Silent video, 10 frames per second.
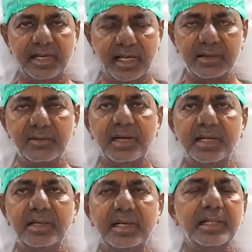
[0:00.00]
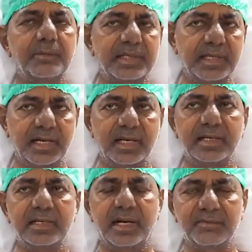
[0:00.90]
నాకు కానీ లేదా ప్రజలకు
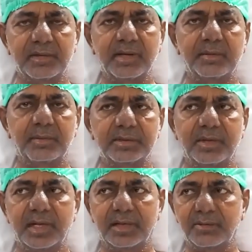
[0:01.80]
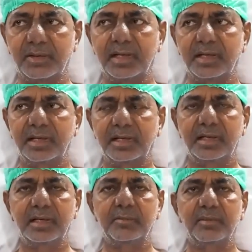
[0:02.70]
కానీ ట్రాఫిక్ కానీ ఇబ్బందులు కలగకుండా
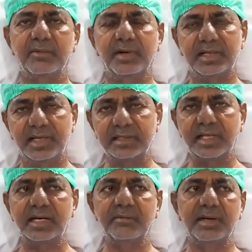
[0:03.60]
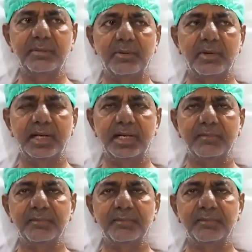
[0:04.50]
మీరు వెంటనే తరలి వెళ్ళిపోవాలి